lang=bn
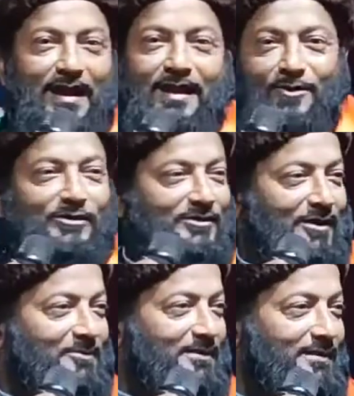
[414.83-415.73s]
হ্যাঁ
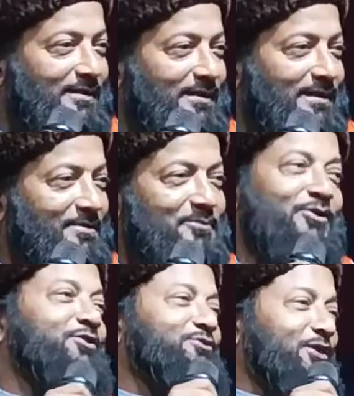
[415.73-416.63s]
করতে হবে
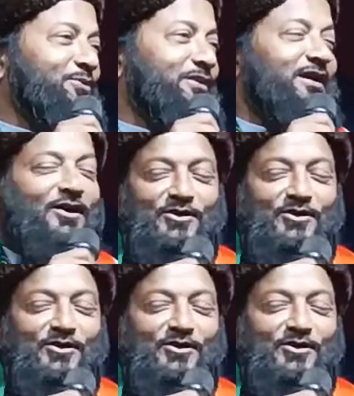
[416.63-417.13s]
বিরক্ত হবে